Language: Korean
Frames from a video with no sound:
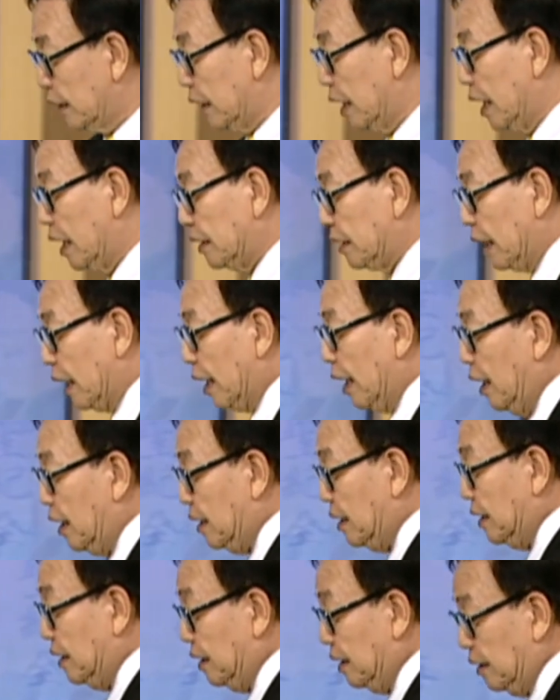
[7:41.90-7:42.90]

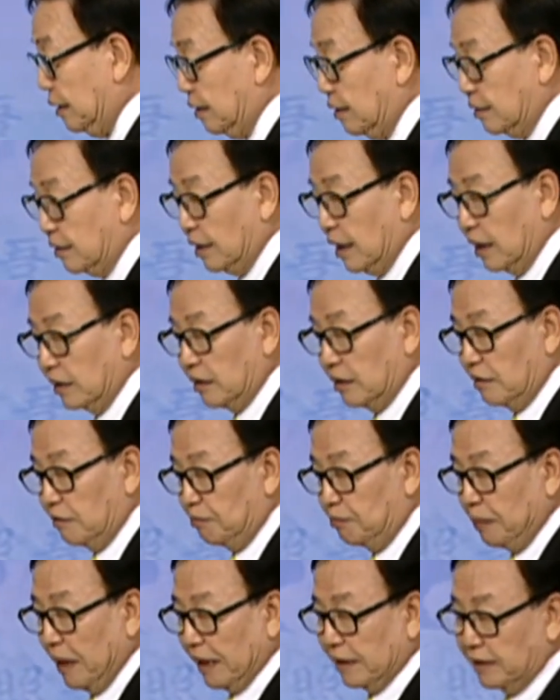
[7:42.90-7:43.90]
하나하나가
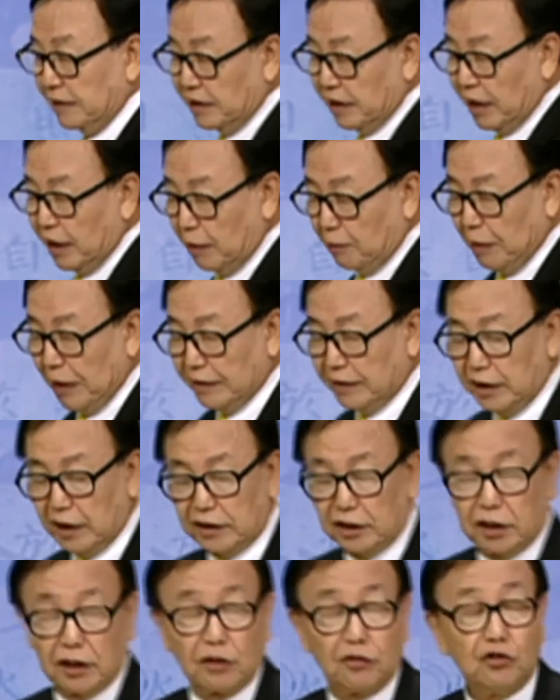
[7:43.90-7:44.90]
사실은 백제의
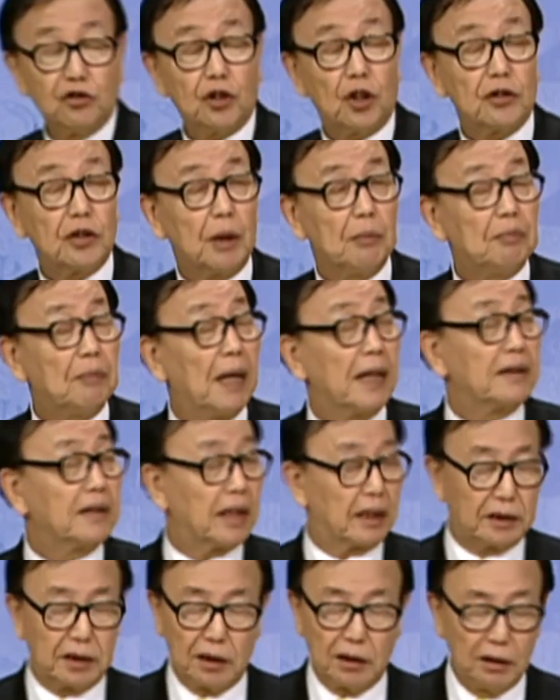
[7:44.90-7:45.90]
발자취를, 뚜렷한
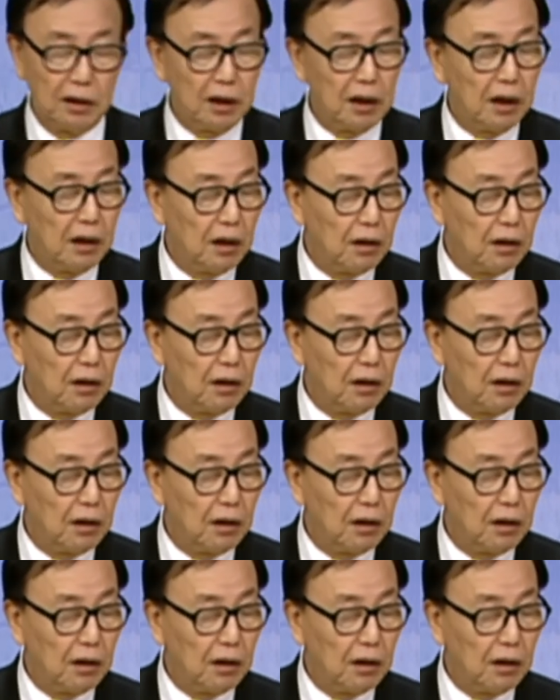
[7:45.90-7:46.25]
발자취를